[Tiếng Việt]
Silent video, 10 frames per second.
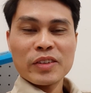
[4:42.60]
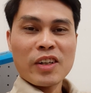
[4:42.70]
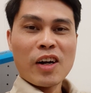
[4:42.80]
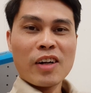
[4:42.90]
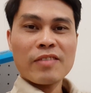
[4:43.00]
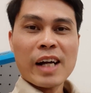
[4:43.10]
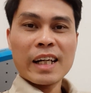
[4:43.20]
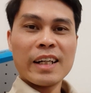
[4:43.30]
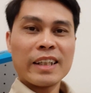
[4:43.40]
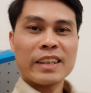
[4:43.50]
có vài
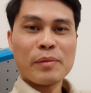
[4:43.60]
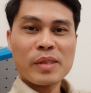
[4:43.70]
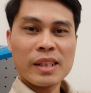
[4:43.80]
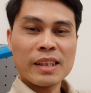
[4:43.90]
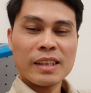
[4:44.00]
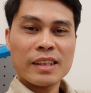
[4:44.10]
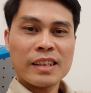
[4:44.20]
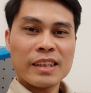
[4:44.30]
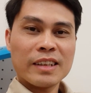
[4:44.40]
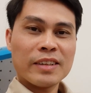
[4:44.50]
lời tâm sự
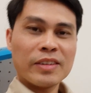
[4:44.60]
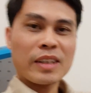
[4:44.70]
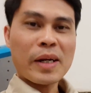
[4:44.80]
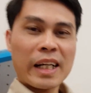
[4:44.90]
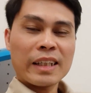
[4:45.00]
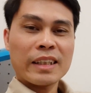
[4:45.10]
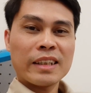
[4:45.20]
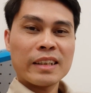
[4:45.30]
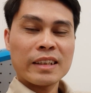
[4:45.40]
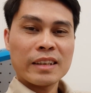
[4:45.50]
với các bạn
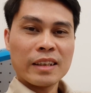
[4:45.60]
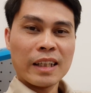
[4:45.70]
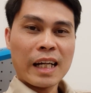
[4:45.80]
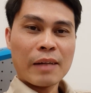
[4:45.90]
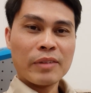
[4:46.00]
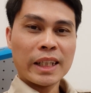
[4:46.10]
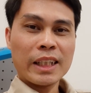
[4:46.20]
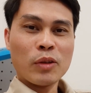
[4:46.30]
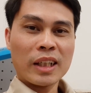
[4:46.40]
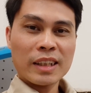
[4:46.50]
làm về
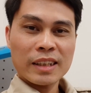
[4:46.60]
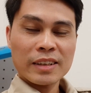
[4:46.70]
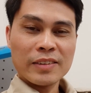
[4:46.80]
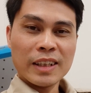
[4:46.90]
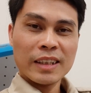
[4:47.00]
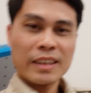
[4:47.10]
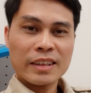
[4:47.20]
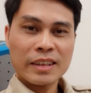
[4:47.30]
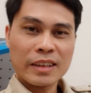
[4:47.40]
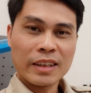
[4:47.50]
kỹ thuật,
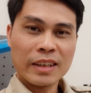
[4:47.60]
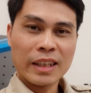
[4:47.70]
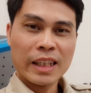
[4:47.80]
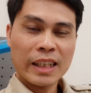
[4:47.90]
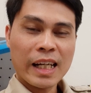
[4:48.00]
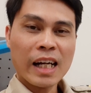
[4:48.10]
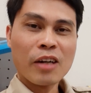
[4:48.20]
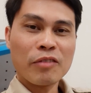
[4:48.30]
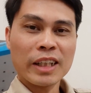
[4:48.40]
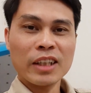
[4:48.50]
thì hay là đang
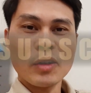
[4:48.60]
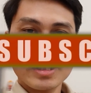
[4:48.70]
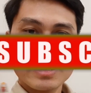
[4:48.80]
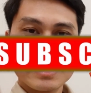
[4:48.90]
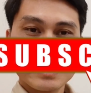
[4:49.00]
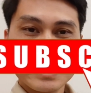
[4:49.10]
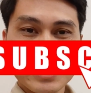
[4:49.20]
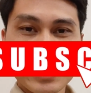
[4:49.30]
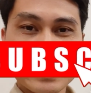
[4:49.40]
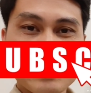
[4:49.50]
học về kỹ thuật,
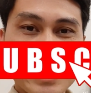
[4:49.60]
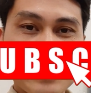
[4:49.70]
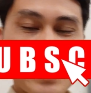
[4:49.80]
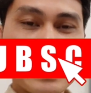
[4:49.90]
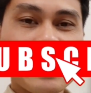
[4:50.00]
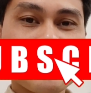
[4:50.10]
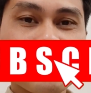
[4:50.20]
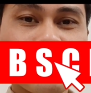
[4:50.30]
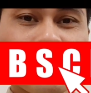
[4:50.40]
như là như vậy các bạn nhé.